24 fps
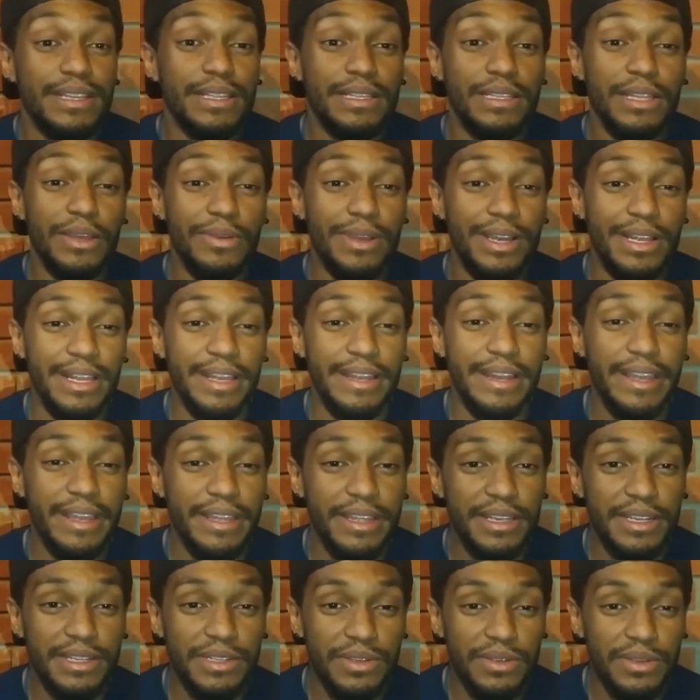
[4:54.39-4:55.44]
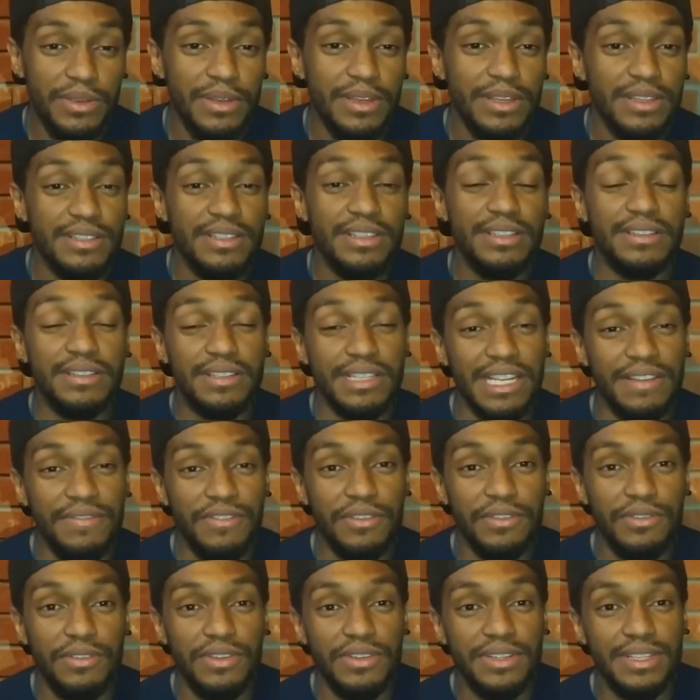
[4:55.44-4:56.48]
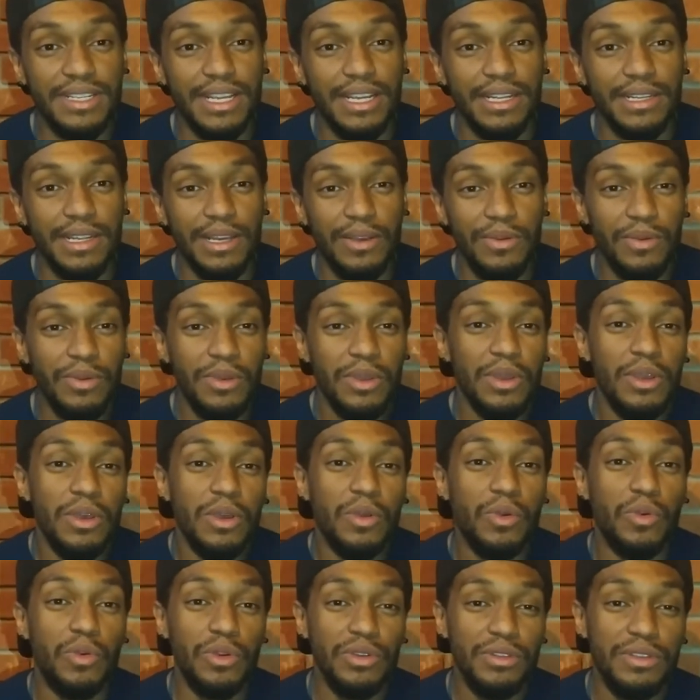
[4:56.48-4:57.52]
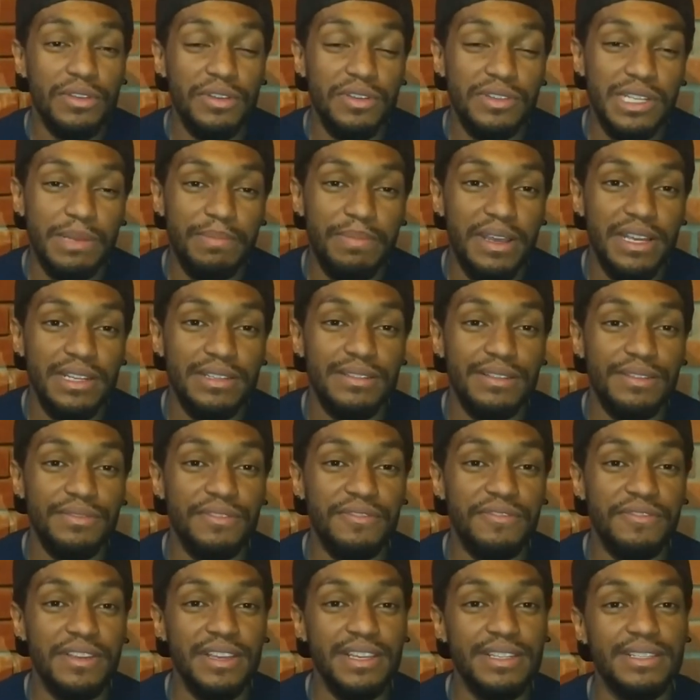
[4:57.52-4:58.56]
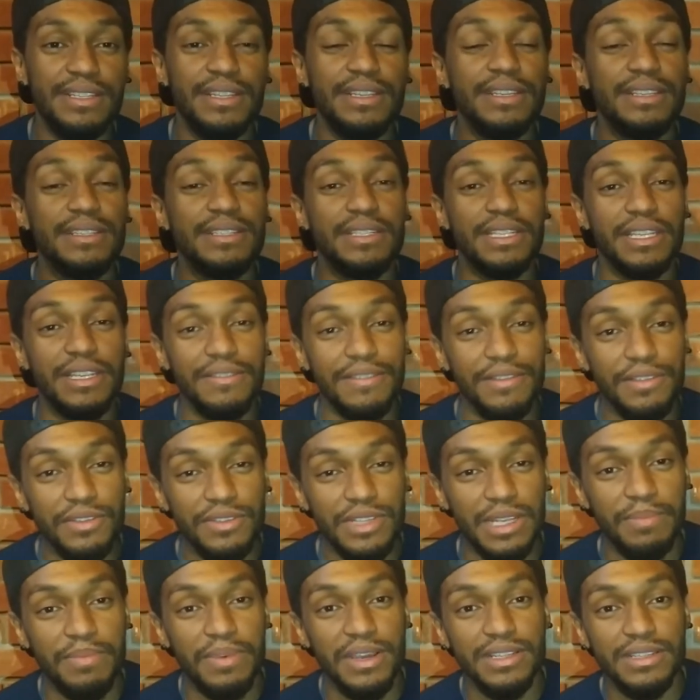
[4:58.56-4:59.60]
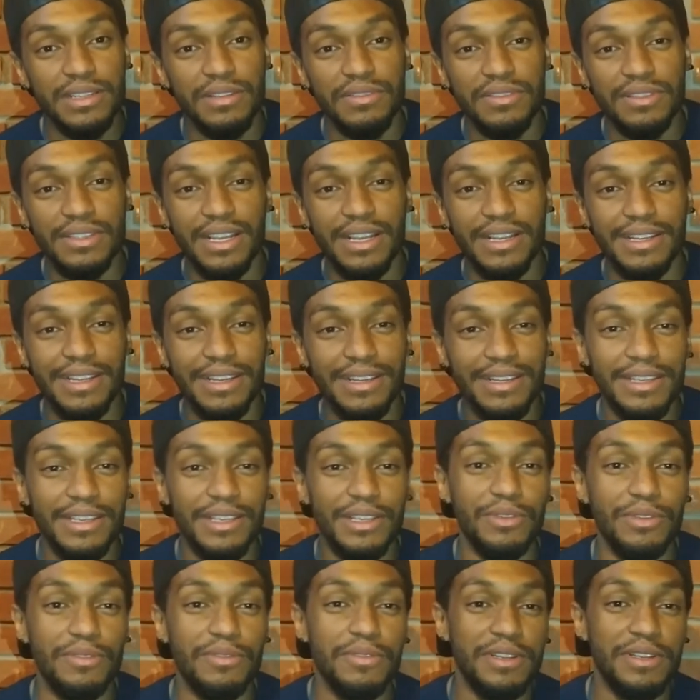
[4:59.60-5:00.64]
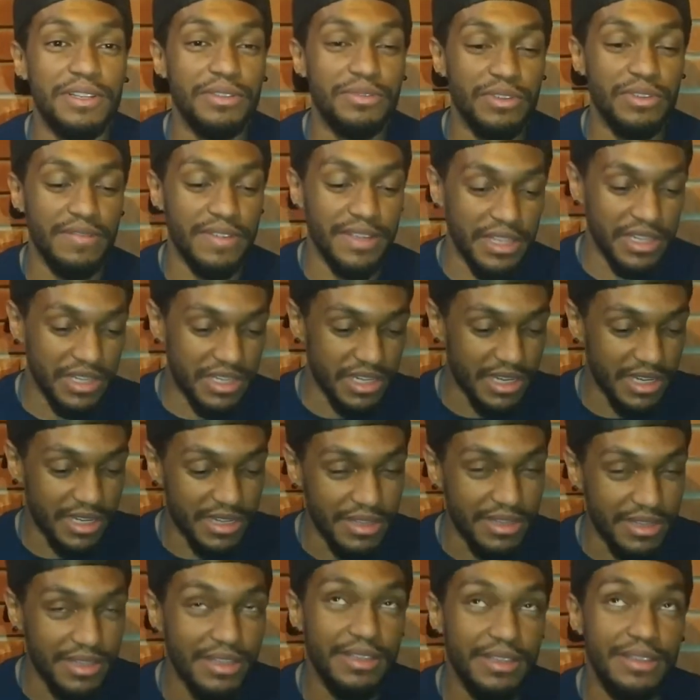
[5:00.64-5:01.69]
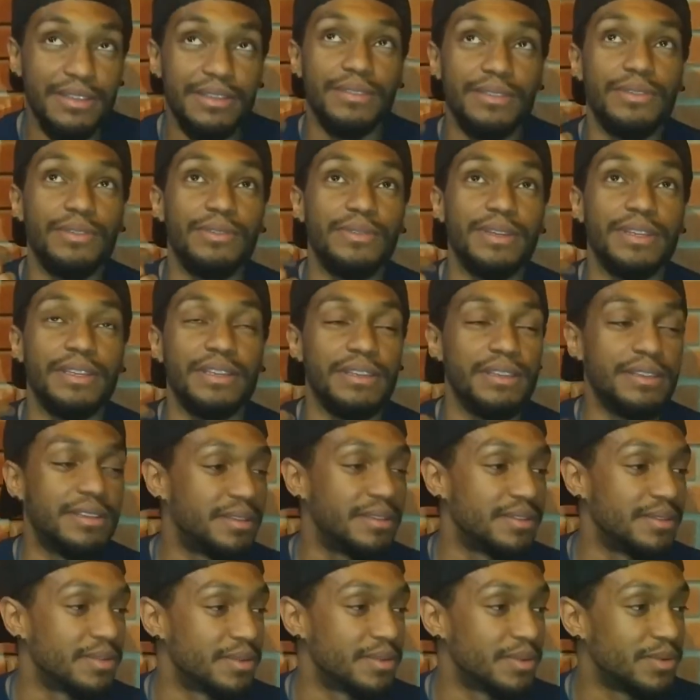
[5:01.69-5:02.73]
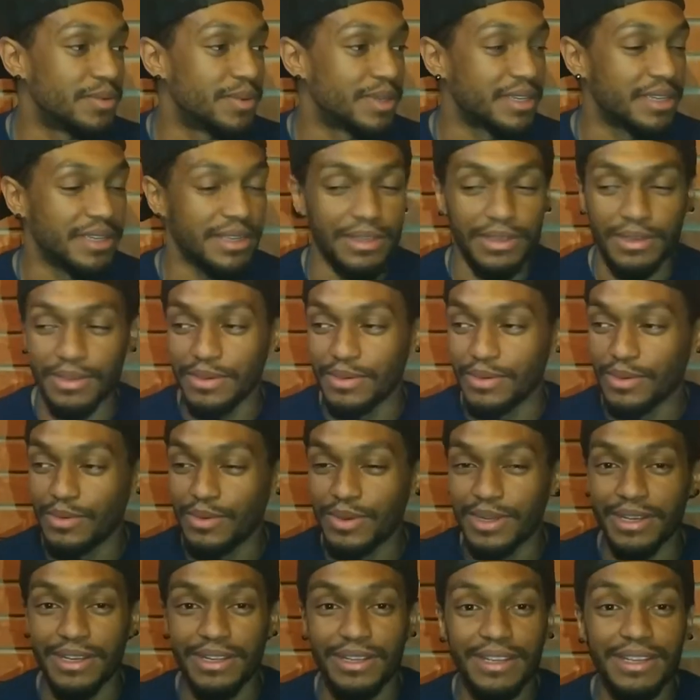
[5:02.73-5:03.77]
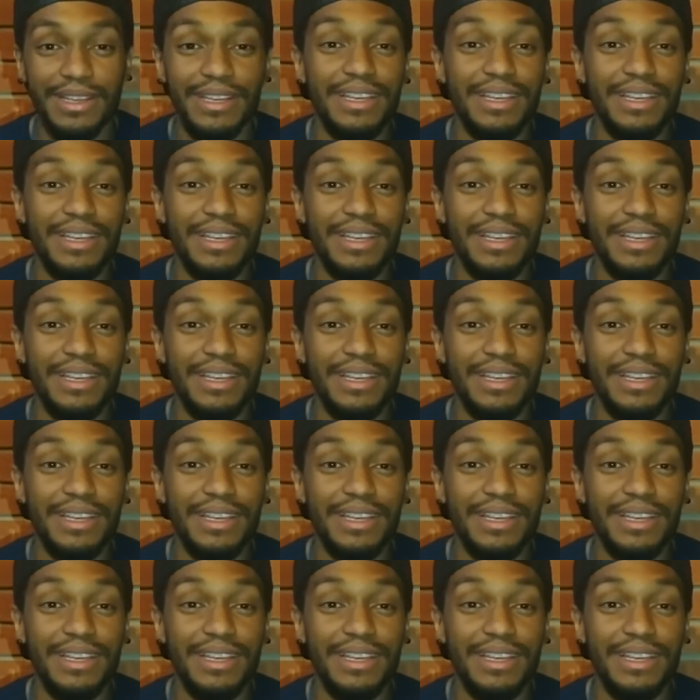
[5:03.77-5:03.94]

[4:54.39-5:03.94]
Então, galera, é isso. Se inscreva no nosso canal, curta a nossa página no Face, siga a nossa página no Instagram, que o editor vai deixar aqui, ou aqui, ou aqui, ou ali.